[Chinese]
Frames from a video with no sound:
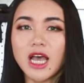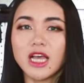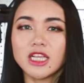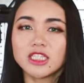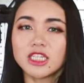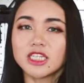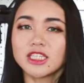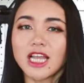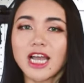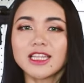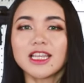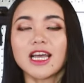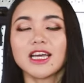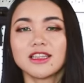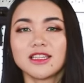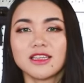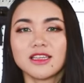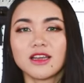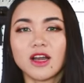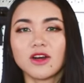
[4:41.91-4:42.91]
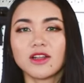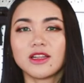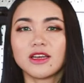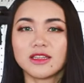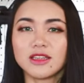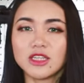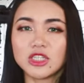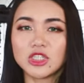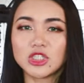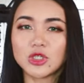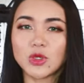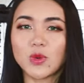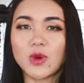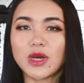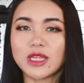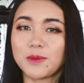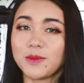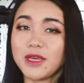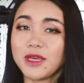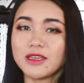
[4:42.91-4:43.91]
这大大提高了定制化
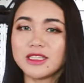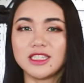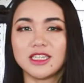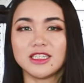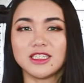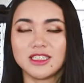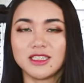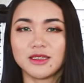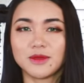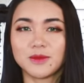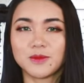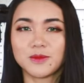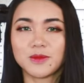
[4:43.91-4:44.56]
的便捷性。